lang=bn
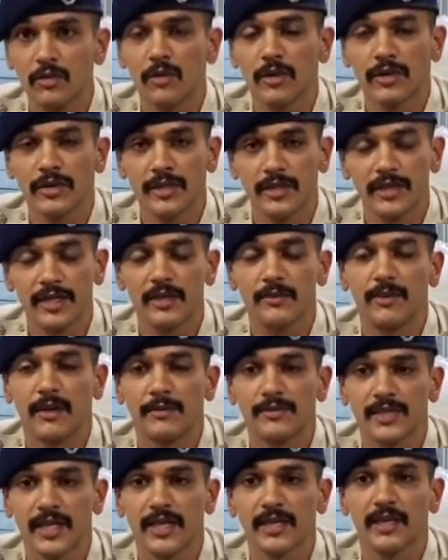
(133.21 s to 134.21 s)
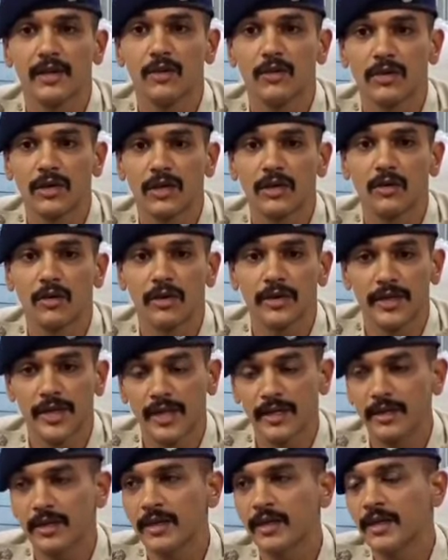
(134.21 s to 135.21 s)
ওই দিল্লির ব্যবসায়ীর লোকাল
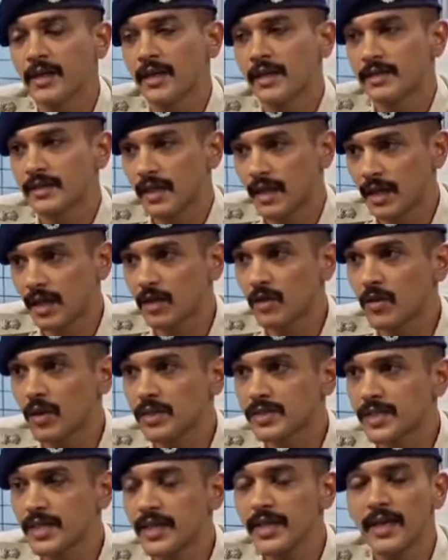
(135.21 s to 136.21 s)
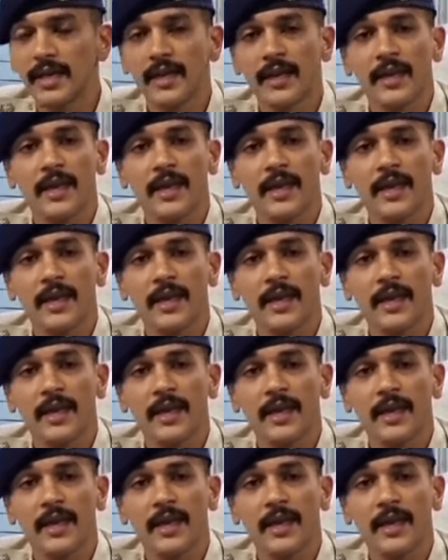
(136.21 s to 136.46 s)
কন্ট্যাক্ট তারাও আছে